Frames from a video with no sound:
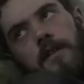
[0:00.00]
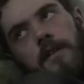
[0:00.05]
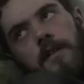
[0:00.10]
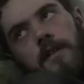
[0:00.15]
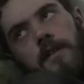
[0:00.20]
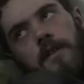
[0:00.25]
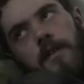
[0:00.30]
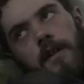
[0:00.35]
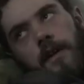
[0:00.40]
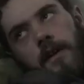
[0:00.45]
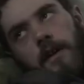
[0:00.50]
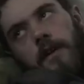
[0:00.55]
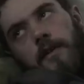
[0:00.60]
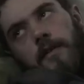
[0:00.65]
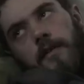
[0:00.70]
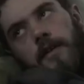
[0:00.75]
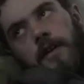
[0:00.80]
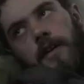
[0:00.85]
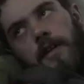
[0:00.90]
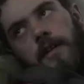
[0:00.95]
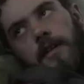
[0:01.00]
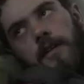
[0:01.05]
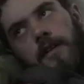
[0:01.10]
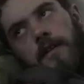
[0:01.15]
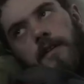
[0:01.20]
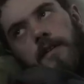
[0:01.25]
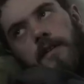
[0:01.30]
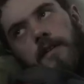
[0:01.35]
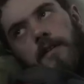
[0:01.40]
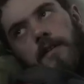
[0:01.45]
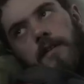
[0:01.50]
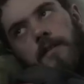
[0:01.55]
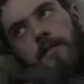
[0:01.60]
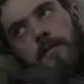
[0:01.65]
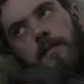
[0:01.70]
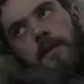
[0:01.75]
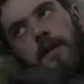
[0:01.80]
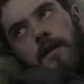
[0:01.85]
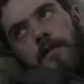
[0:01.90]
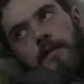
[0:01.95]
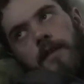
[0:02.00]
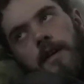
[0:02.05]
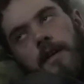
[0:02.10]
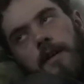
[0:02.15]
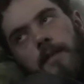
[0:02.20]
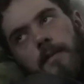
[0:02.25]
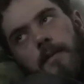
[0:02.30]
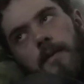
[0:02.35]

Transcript: آه، الريف يعني بريف حلب